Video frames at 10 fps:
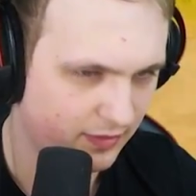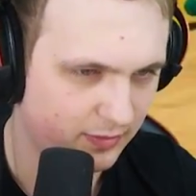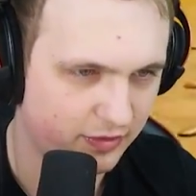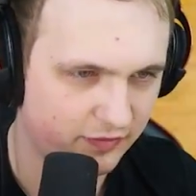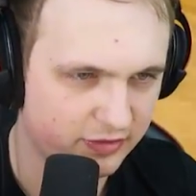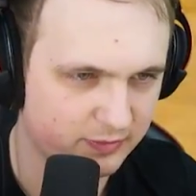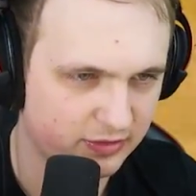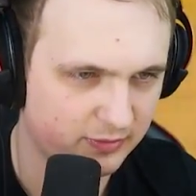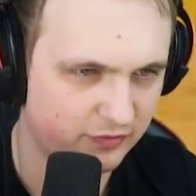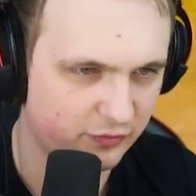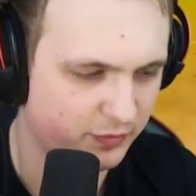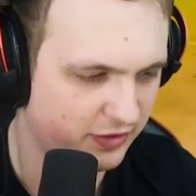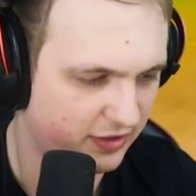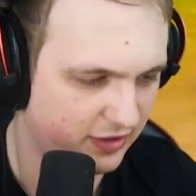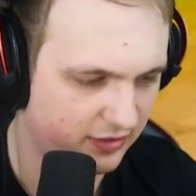Dobra, weźmy to
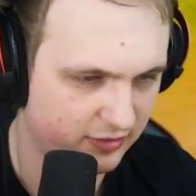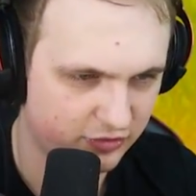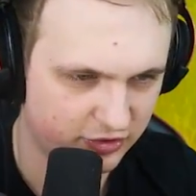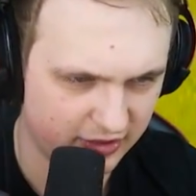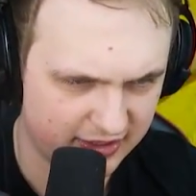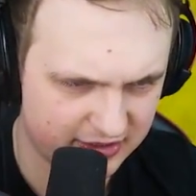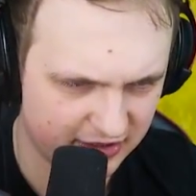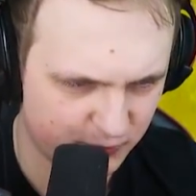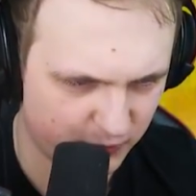mawupka. Czy to jest nasz